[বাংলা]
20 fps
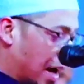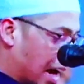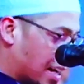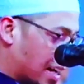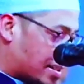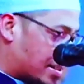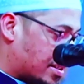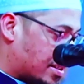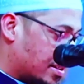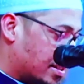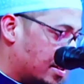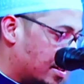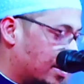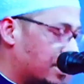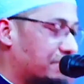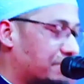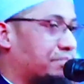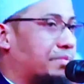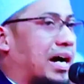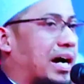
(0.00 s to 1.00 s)
পাঁচ
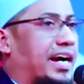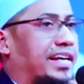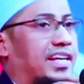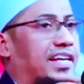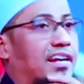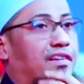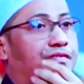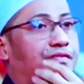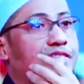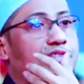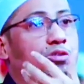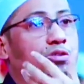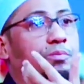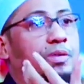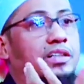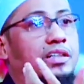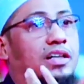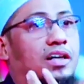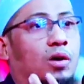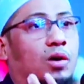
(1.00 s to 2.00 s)
মা
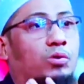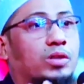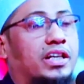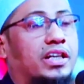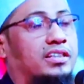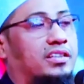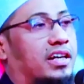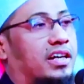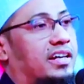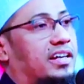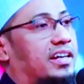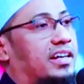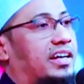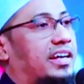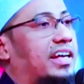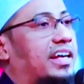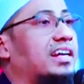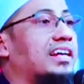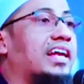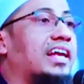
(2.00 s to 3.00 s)
ফিজুমিন কৌলিন
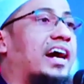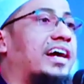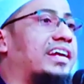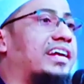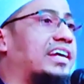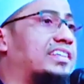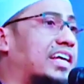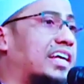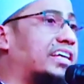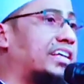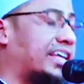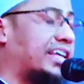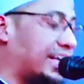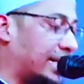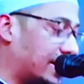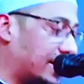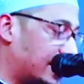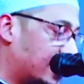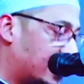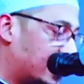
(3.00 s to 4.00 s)
ইল্লা
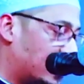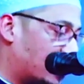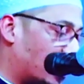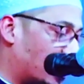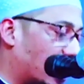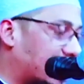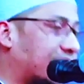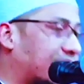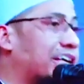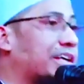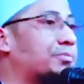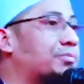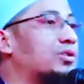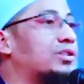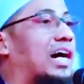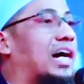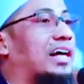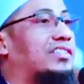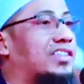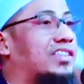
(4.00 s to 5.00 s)
লাদাইহি
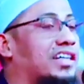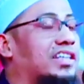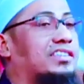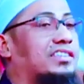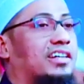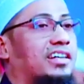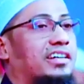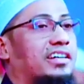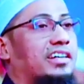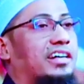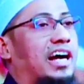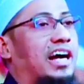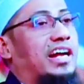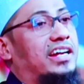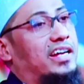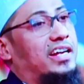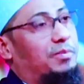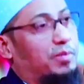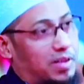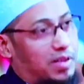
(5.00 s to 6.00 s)
রাকিবুন আতিদ
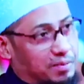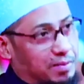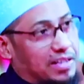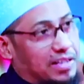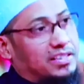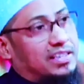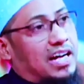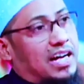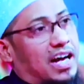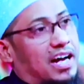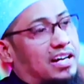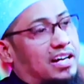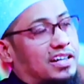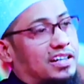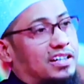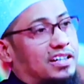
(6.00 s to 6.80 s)
আল্লাহ বলে বান্দা